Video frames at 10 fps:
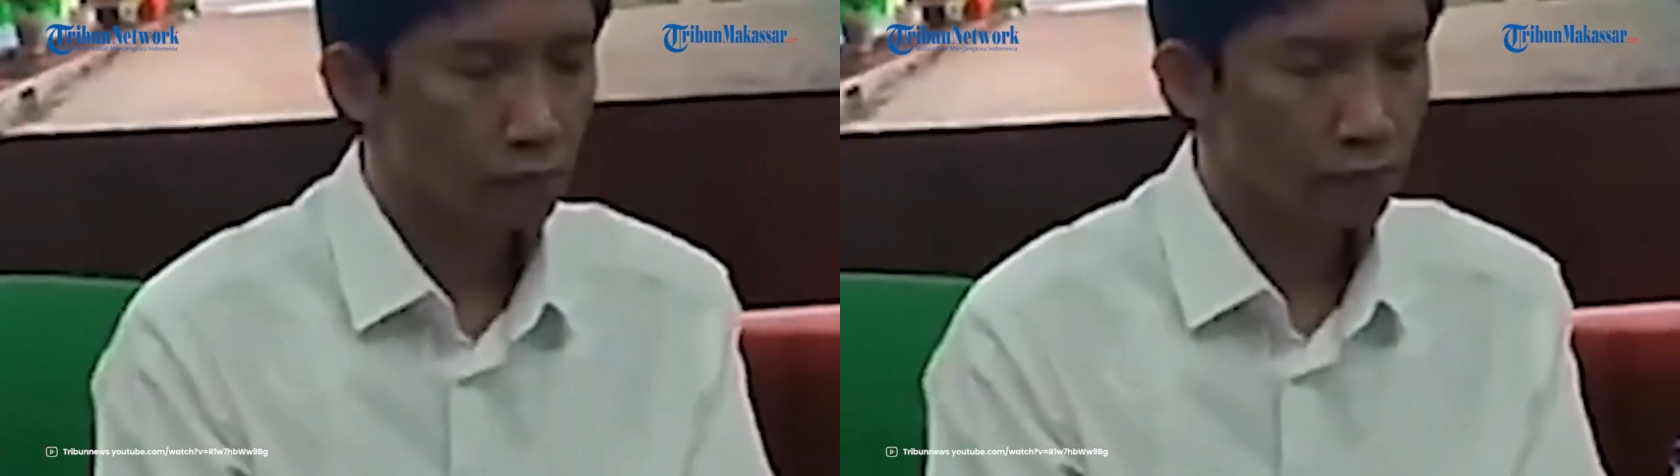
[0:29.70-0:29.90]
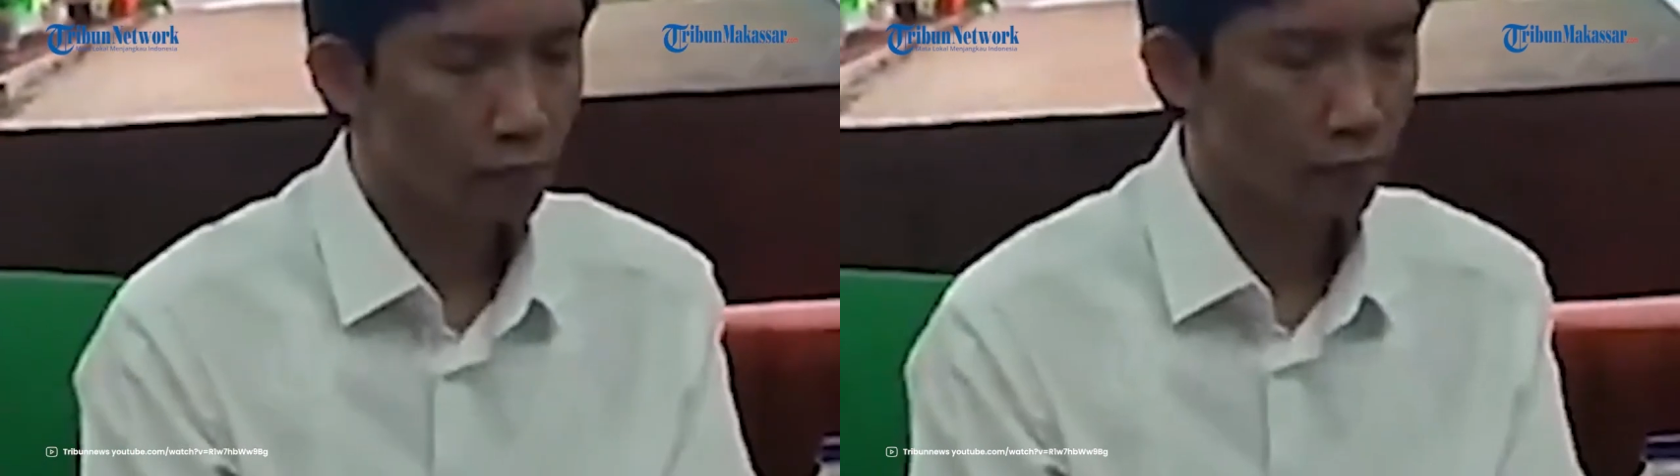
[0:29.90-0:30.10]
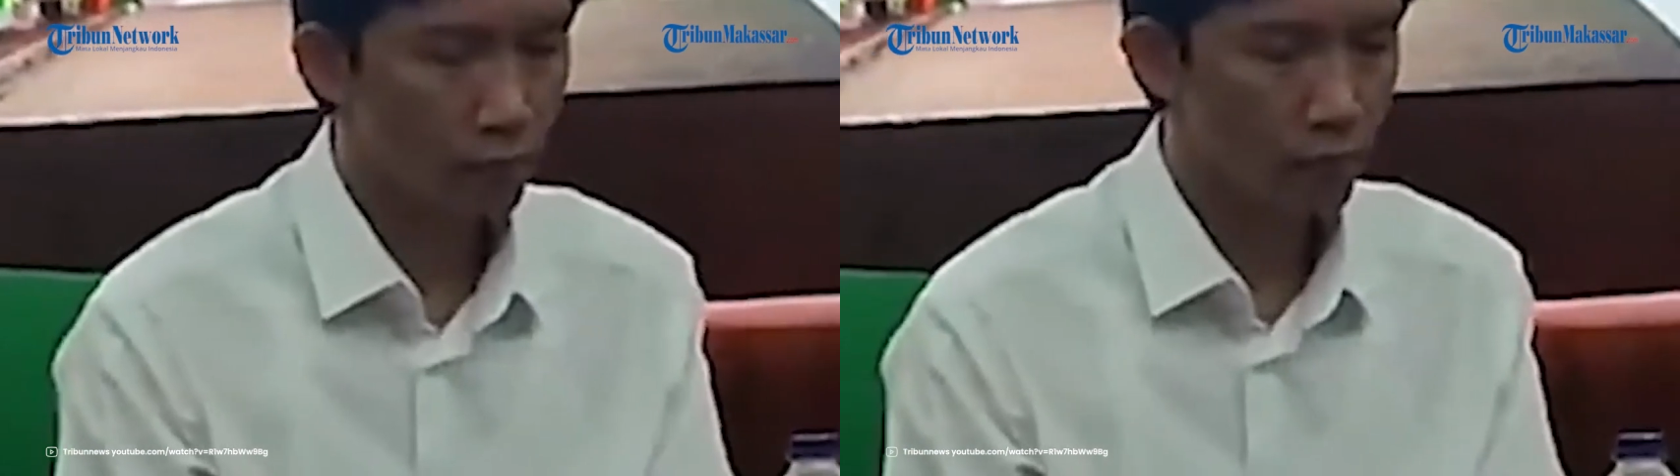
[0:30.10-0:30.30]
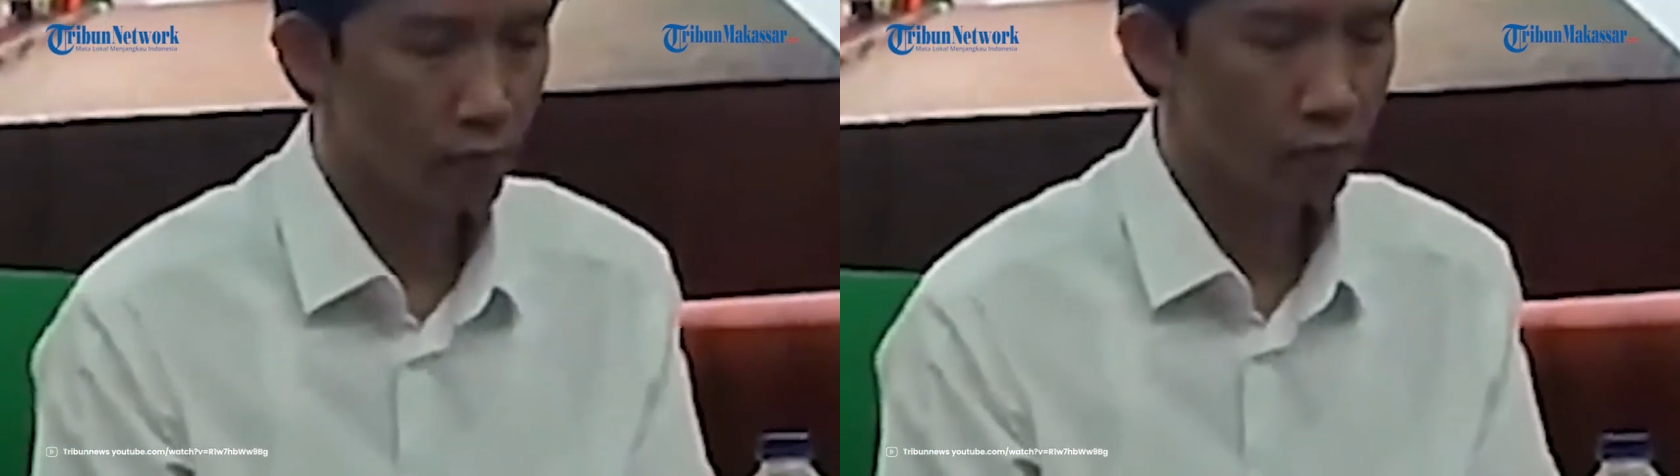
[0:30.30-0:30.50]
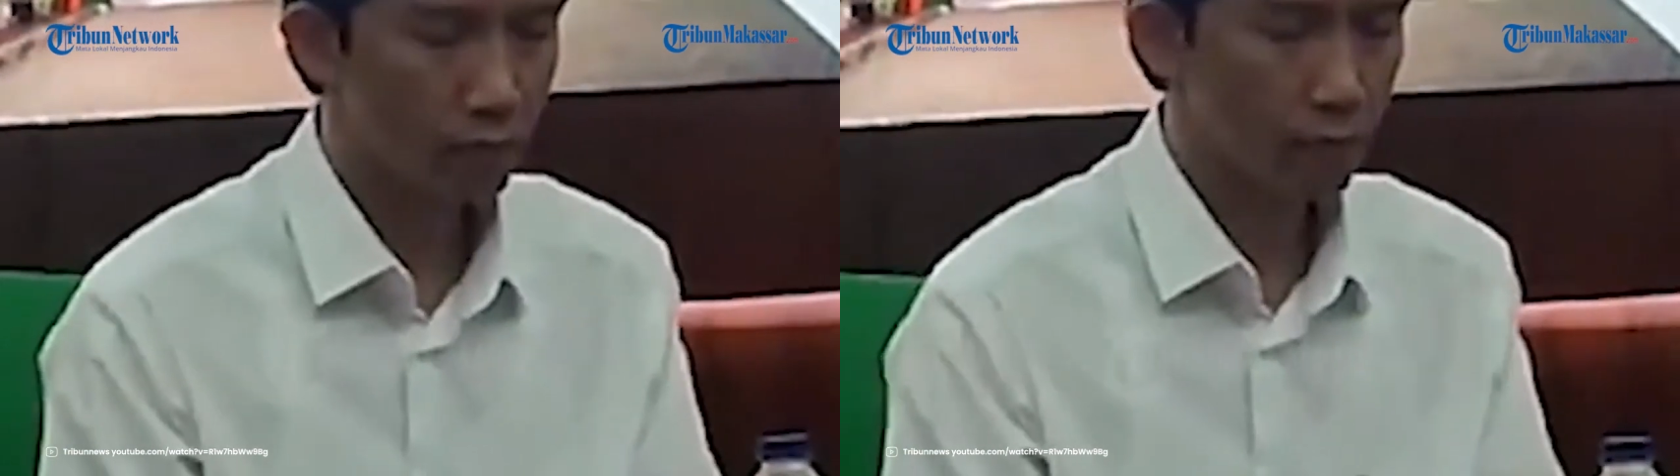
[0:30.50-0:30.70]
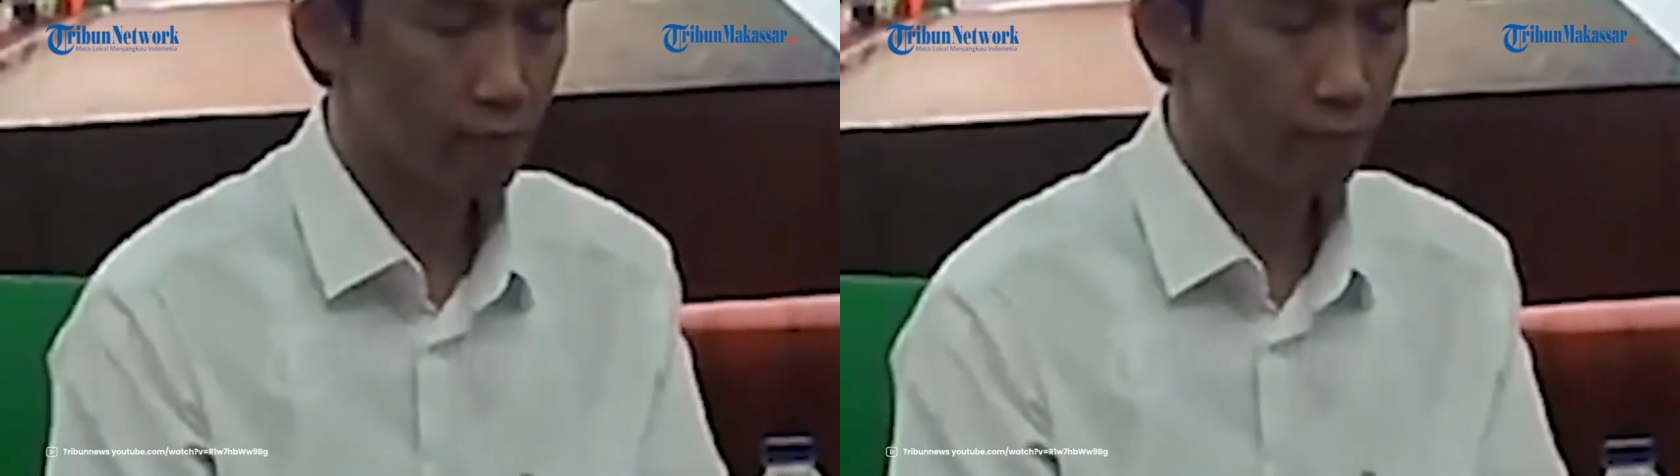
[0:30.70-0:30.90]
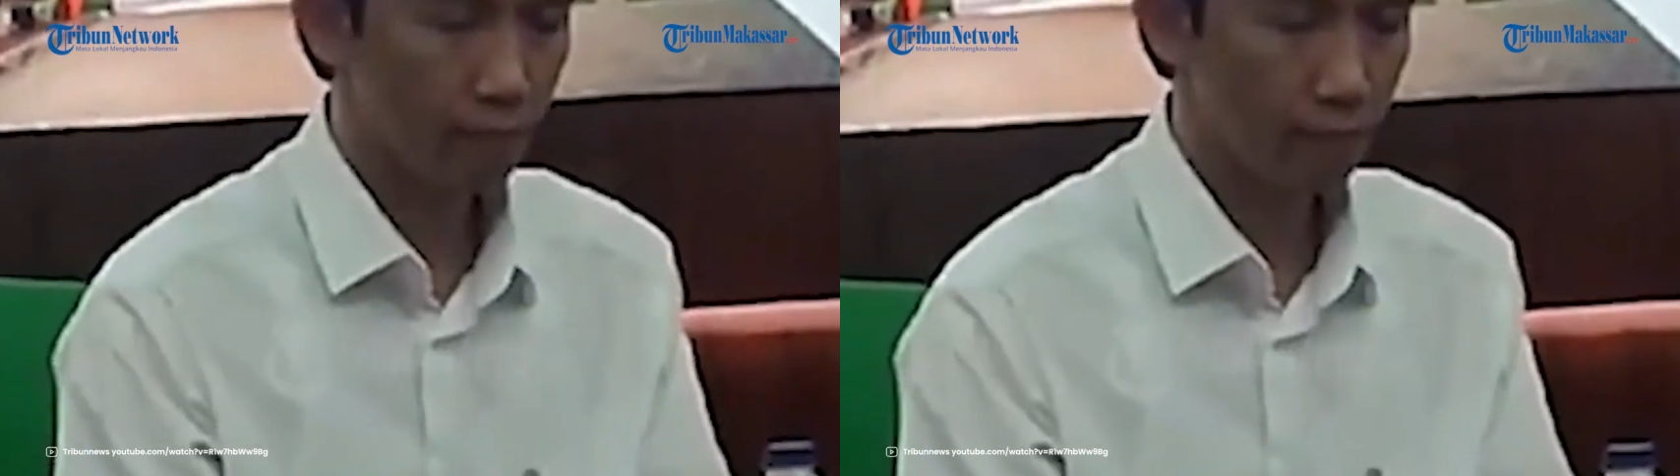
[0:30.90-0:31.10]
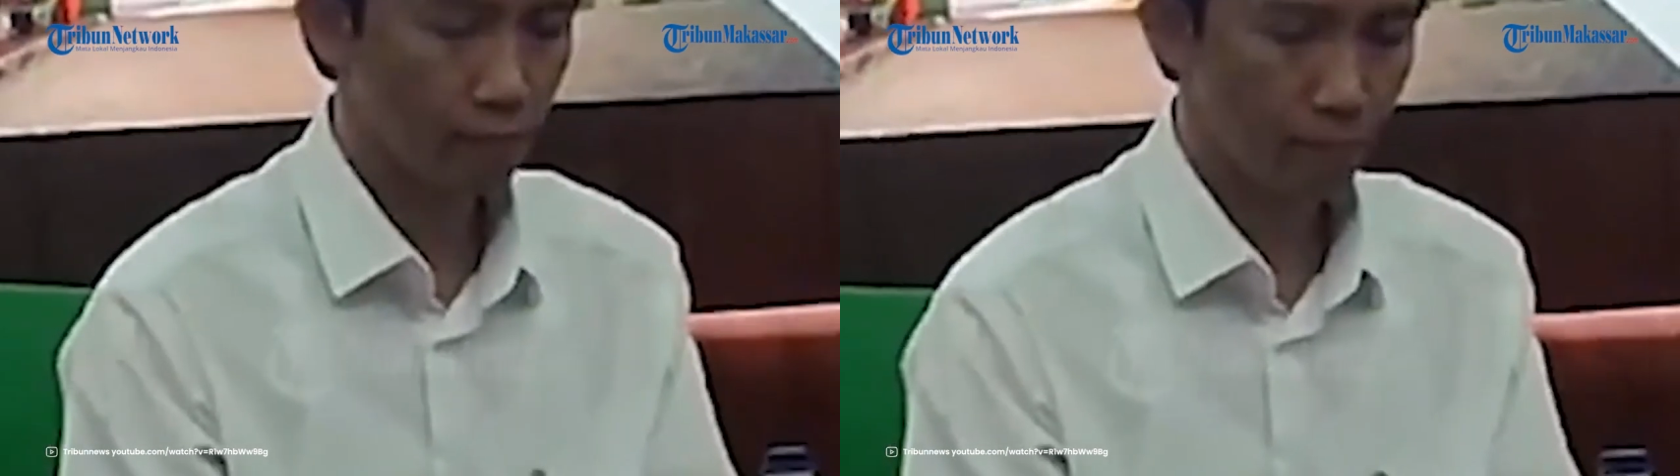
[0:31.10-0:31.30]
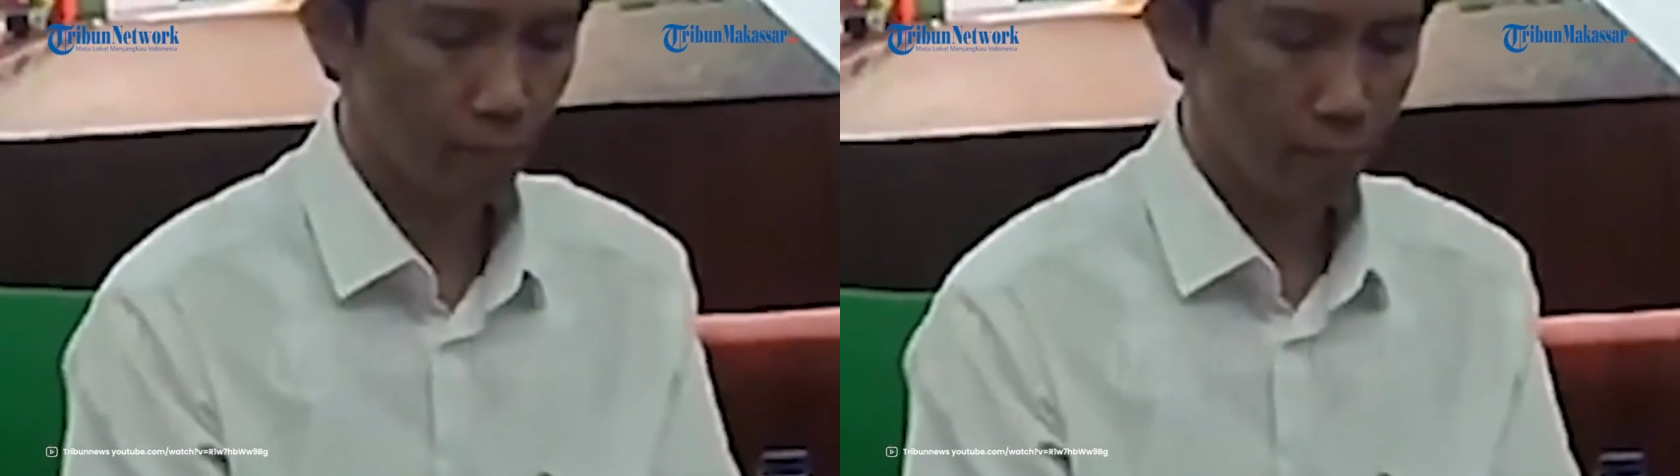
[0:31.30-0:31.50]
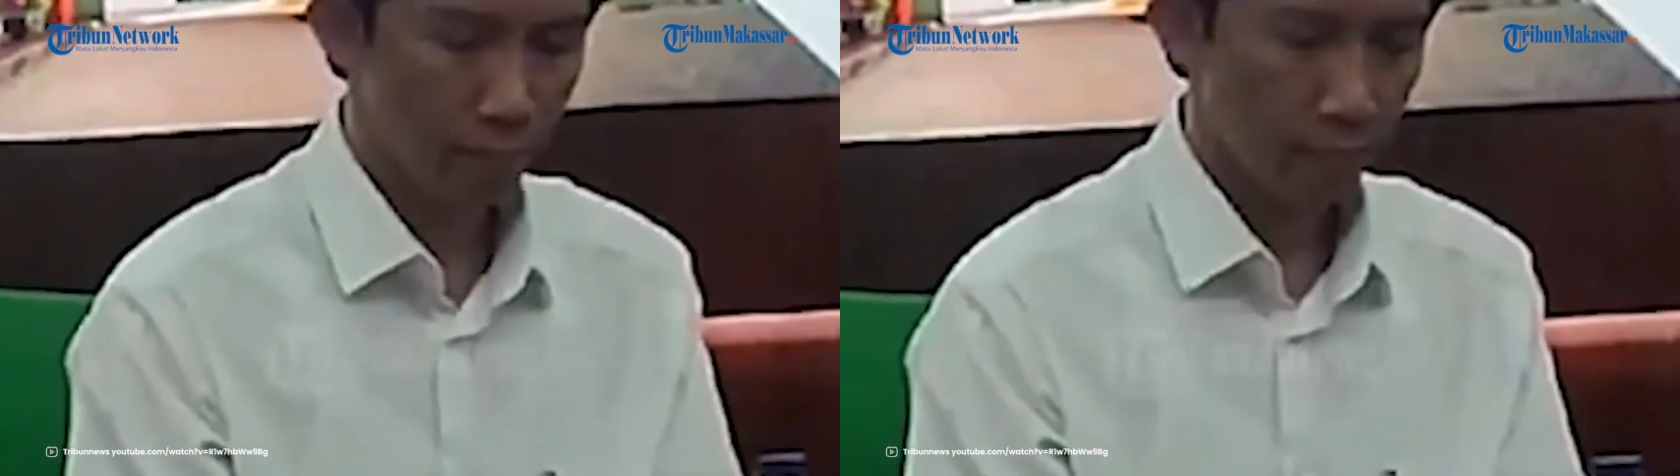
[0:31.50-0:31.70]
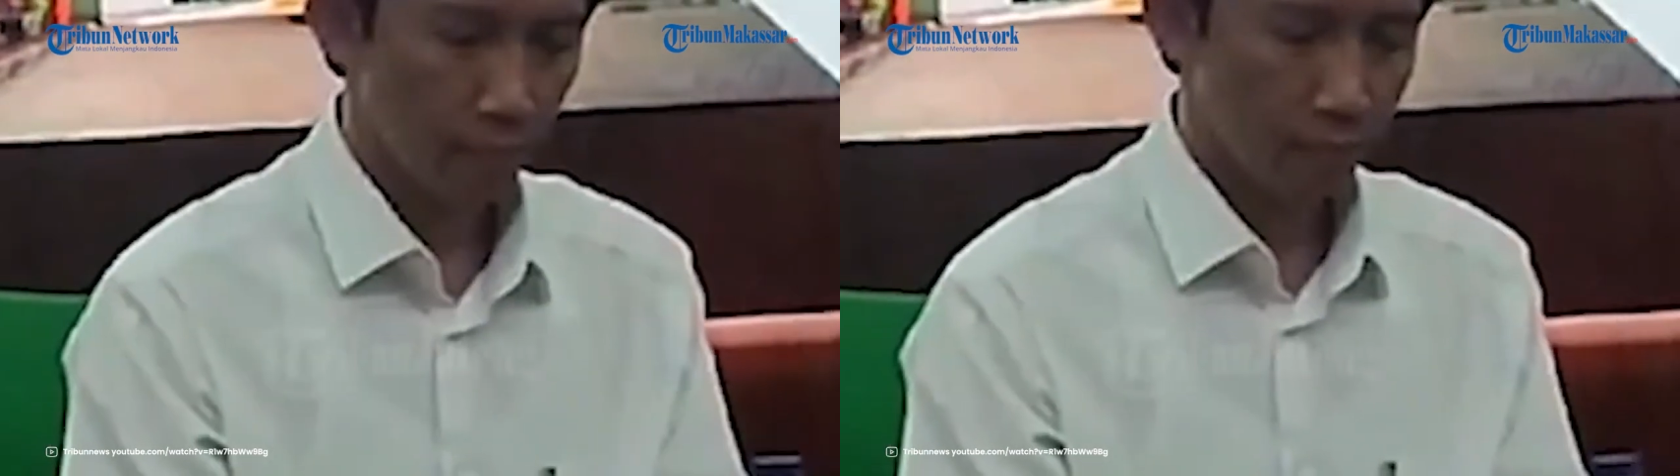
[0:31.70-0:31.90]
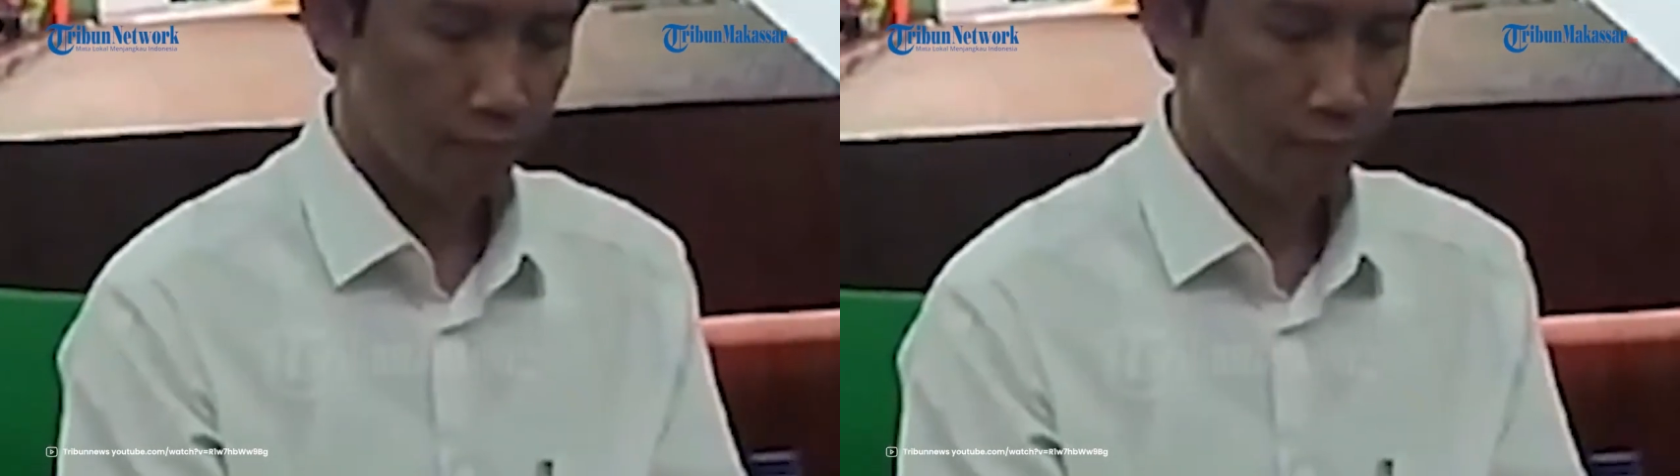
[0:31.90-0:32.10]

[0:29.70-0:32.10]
Dr. Yan Wisnu Prajoko dalam keterangan